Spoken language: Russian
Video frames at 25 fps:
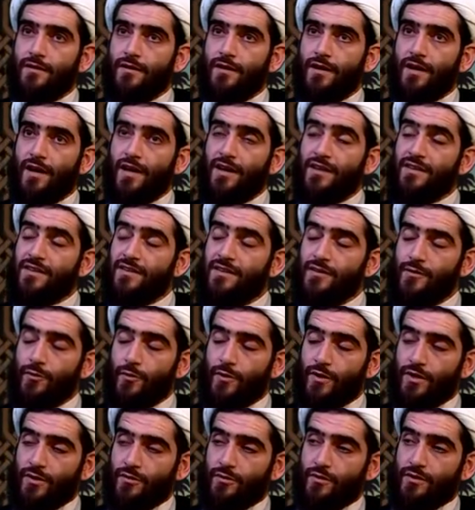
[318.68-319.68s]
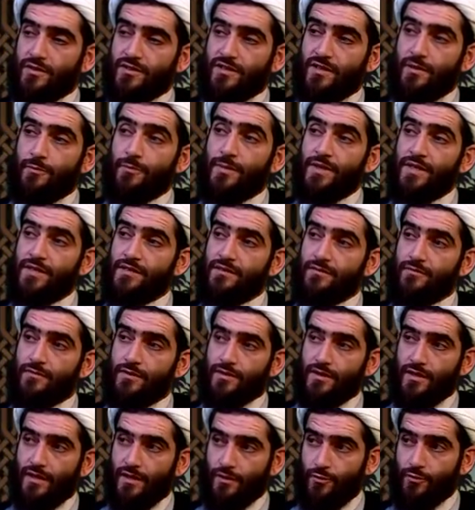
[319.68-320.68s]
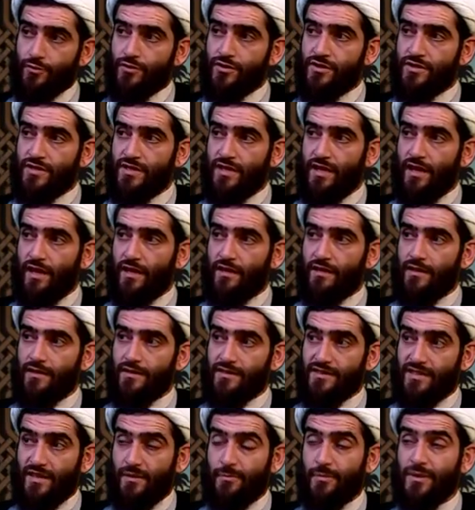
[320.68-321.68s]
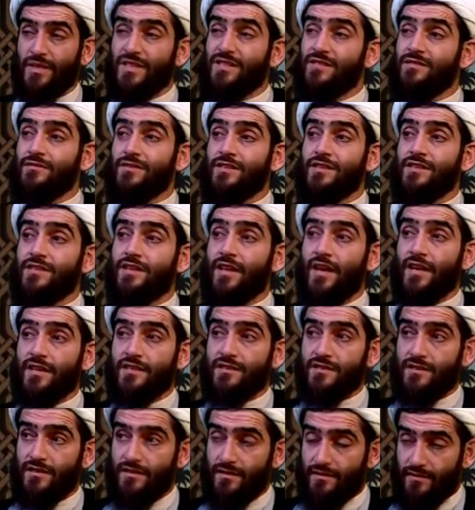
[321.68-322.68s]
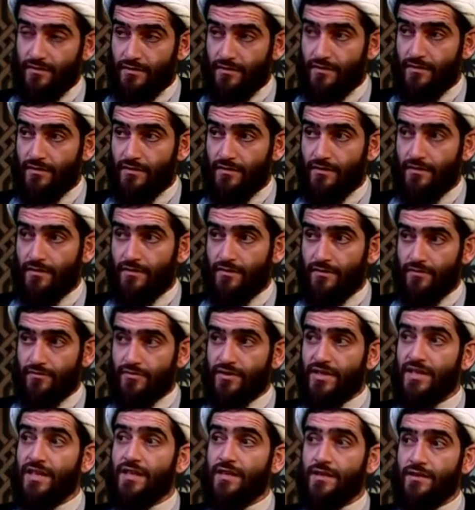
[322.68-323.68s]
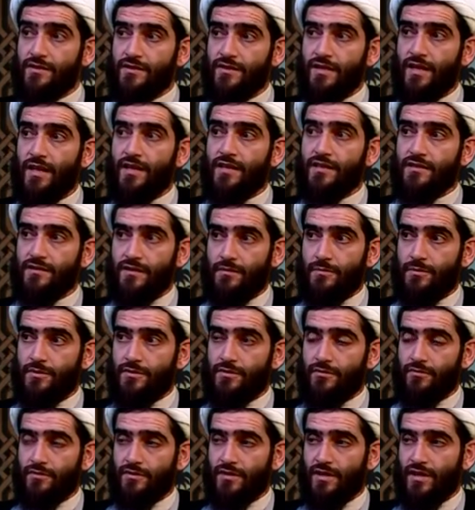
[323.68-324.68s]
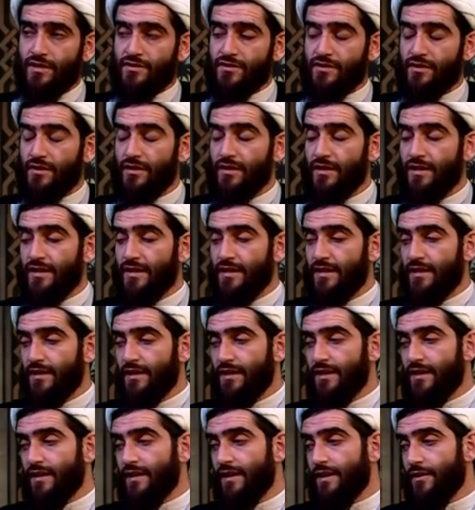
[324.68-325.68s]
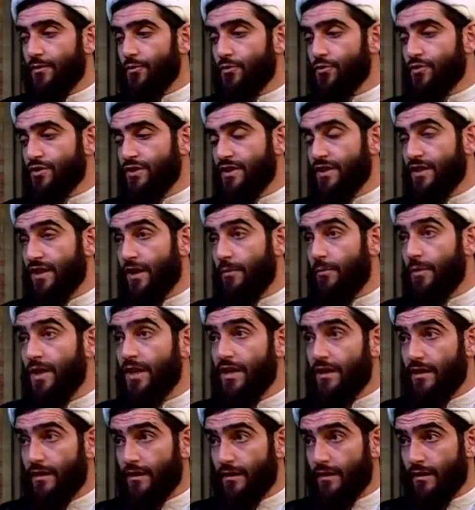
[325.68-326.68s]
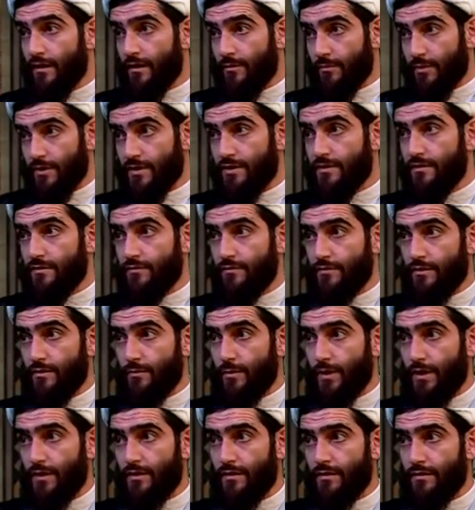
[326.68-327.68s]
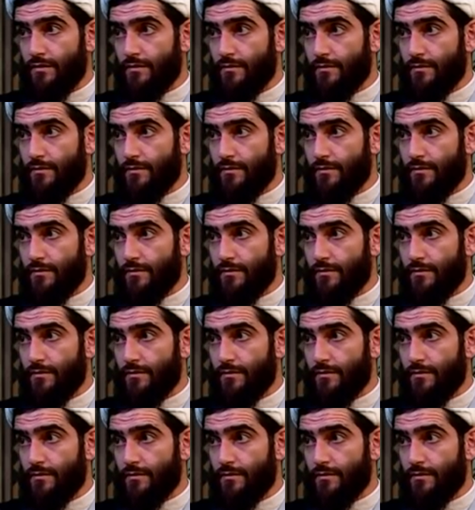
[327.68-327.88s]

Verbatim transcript: ангелу, который записывает хорошие деяния, записывать также, в книге деяния записывать также и хорошие намерения, обратите внимание.